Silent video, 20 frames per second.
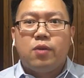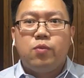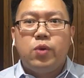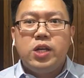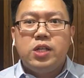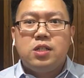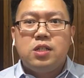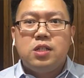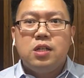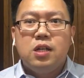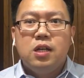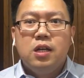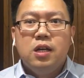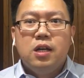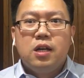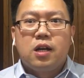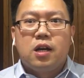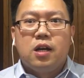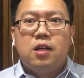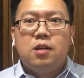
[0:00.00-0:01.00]
的危机。
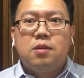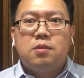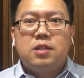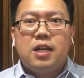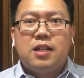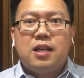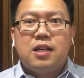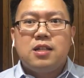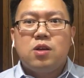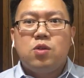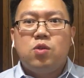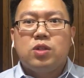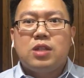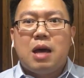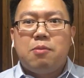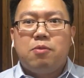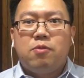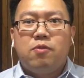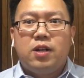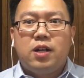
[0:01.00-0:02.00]
可能现在生活
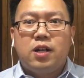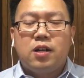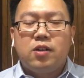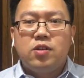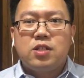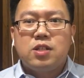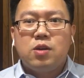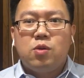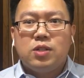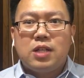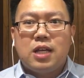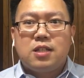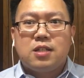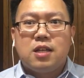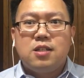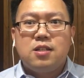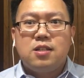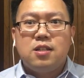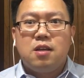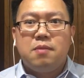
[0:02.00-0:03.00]
大部分人可能生活在
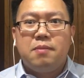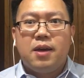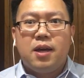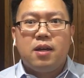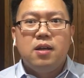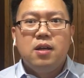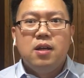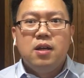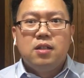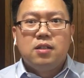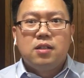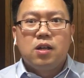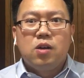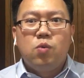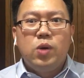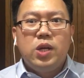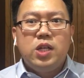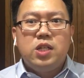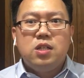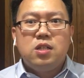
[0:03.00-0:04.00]
城市里面，这个
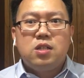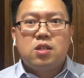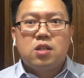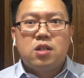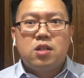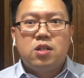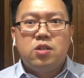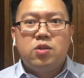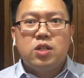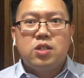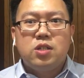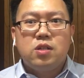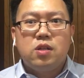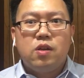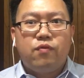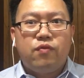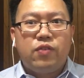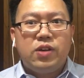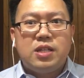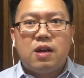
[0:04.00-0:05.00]
危机确实
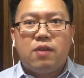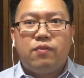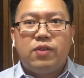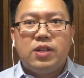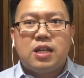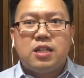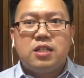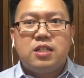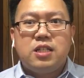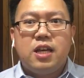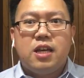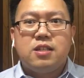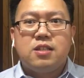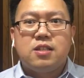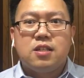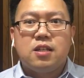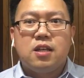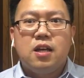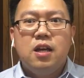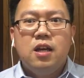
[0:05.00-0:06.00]
是非常非常现
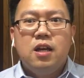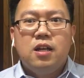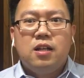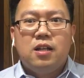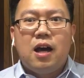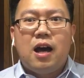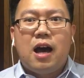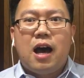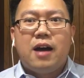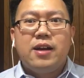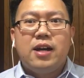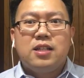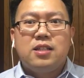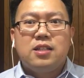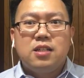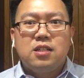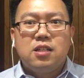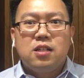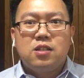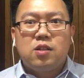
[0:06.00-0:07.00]
实。那好像
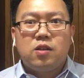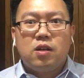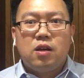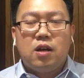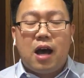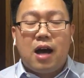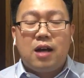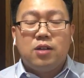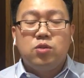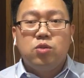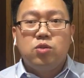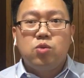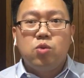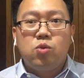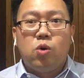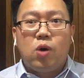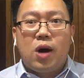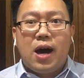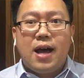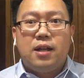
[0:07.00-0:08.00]
这次杭州
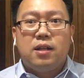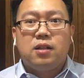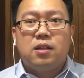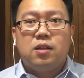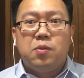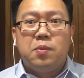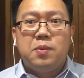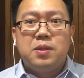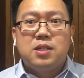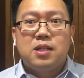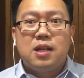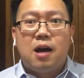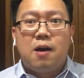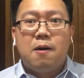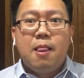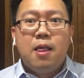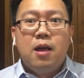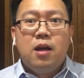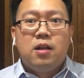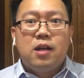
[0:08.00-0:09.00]
纵火案，我们知
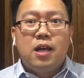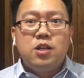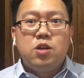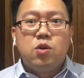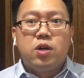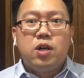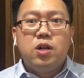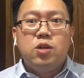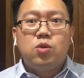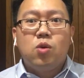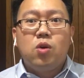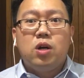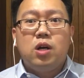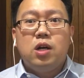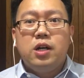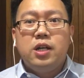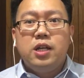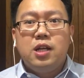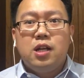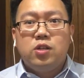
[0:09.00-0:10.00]
道，那有人如果
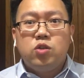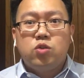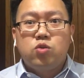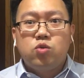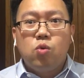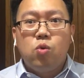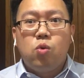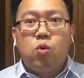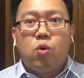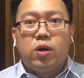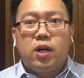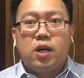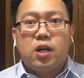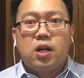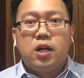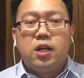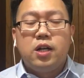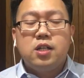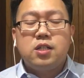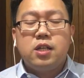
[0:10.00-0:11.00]
恶意的去纵火呢，
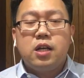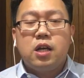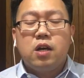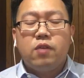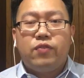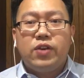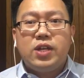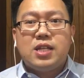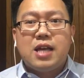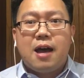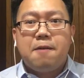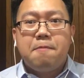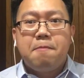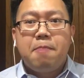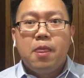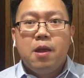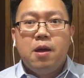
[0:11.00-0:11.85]
可能是一个非常